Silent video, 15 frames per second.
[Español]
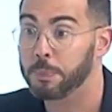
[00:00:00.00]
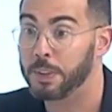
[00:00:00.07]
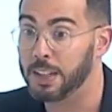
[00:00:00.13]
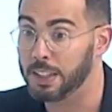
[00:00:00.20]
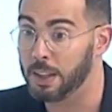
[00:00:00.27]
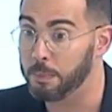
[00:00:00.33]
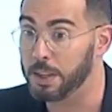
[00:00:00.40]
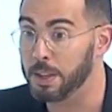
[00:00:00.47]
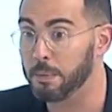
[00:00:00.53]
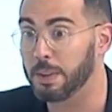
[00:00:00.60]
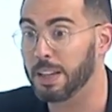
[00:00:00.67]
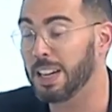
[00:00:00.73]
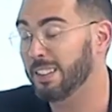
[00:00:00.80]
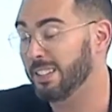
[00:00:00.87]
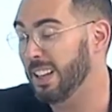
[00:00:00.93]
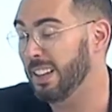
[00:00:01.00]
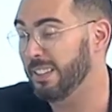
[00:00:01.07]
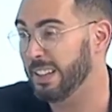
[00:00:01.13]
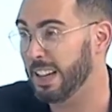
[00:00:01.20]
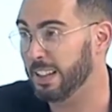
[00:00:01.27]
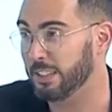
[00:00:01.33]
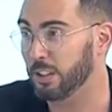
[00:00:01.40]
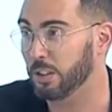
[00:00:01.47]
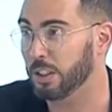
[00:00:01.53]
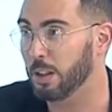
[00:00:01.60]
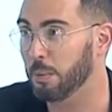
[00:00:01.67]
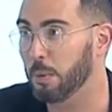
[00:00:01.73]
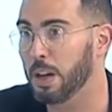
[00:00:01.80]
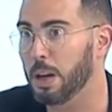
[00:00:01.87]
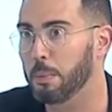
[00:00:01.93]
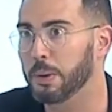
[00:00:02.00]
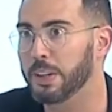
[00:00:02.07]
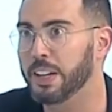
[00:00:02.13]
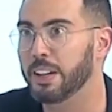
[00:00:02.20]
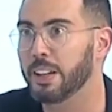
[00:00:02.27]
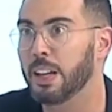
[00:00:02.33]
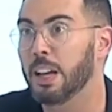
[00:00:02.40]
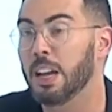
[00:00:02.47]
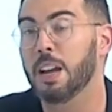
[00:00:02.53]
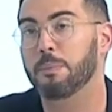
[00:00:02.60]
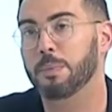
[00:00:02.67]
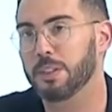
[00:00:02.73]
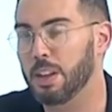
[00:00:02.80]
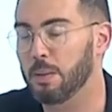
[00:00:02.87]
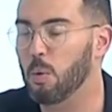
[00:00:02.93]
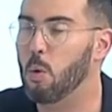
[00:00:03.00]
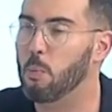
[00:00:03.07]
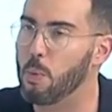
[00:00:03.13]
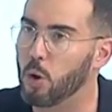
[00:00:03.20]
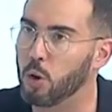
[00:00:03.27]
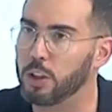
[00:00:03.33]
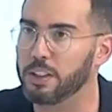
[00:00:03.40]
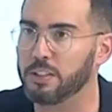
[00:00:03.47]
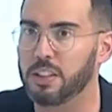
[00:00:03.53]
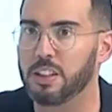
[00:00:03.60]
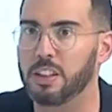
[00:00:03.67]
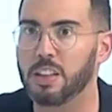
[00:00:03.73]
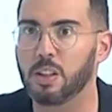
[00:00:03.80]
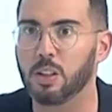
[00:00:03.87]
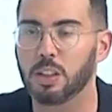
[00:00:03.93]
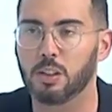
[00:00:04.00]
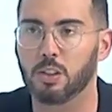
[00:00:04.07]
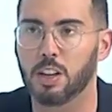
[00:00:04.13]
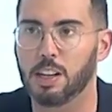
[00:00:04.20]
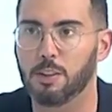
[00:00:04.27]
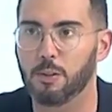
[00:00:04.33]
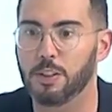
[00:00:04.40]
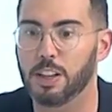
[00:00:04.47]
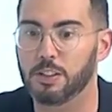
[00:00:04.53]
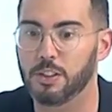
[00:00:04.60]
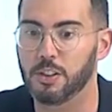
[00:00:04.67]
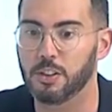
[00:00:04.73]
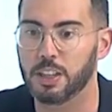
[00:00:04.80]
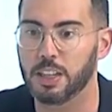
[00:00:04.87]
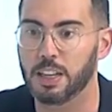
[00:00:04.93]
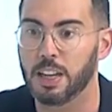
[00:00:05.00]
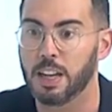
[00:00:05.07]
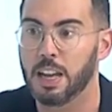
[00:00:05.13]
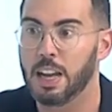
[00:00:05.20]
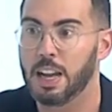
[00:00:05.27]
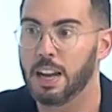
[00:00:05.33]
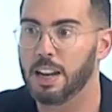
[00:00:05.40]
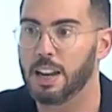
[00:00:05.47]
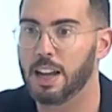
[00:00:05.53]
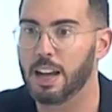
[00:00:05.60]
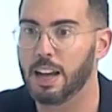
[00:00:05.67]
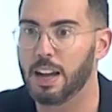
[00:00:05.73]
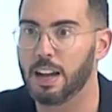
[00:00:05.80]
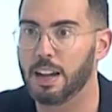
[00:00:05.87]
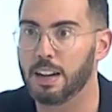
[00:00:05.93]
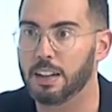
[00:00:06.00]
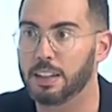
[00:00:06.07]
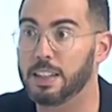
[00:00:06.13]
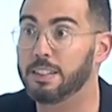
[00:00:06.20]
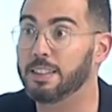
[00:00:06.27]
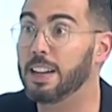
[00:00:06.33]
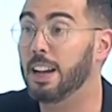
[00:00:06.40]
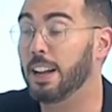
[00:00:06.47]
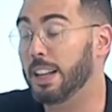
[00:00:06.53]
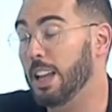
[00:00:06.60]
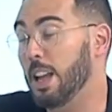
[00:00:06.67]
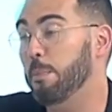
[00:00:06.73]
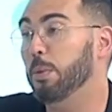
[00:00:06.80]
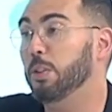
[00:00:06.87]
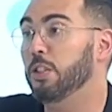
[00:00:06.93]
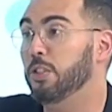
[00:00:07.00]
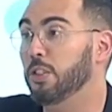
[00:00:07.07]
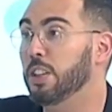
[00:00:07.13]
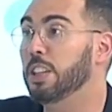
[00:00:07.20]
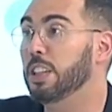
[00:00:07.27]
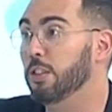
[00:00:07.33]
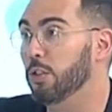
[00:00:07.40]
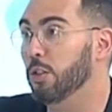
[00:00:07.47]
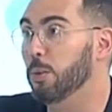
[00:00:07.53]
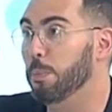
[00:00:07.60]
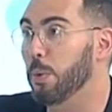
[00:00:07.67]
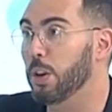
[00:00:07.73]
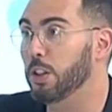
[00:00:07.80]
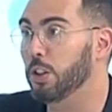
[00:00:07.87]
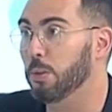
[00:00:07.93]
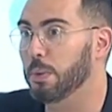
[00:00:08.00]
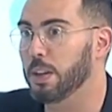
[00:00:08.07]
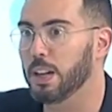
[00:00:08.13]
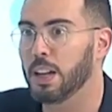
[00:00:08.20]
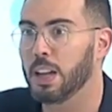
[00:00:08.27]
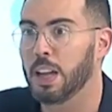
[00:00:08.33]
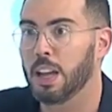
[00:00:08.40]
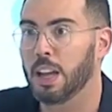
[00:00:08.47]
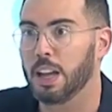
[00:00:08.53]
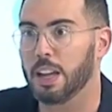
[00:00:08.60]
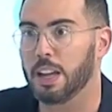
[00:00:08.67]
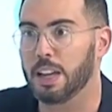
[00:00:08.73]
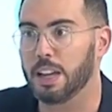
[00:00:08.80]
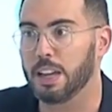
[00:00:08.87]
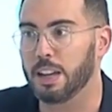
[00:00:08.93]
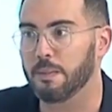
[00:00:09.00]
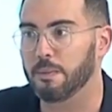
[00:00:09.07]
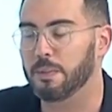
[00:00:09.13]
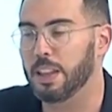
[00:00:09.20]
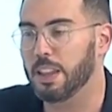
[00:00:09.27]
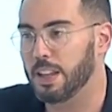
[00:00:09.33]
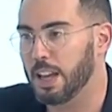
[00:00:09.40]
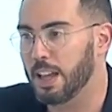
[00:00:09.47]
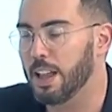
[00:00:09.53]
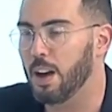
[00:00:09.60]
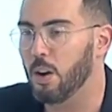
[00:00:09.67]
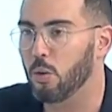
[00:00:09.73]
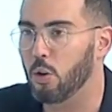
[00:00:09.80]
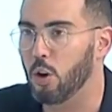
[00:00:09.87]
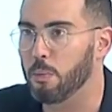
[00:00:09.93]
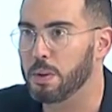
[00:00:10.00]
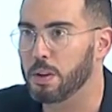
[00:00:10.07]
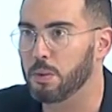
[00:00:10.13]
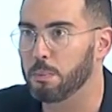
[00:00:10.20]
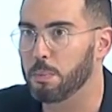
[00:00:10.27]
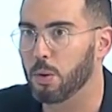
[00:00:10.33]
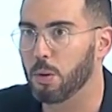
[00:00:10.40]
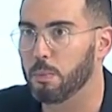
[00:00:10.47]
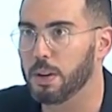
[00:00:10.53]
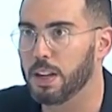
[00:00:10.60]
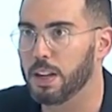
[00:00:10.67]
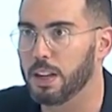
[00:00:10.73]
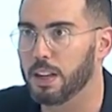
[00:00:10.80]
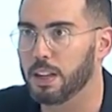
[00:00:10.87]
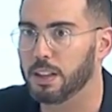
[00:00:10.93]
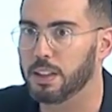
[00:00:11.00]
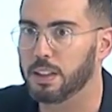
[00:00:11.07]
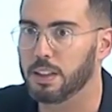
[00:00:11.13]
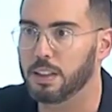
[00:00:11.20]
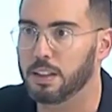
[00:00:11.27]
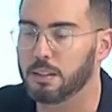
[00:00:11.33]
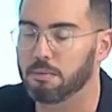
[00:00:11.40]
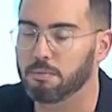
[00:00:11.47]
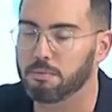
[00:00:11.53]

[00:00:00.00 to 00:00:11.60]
y también en las salas Trace, donde vamos a poner, ya hemos un poco decidido dentro de la Fundación que la, quizá aquellas exposiciones que son un poquito más eh, dedicadas a un cómic un poco más... Eh,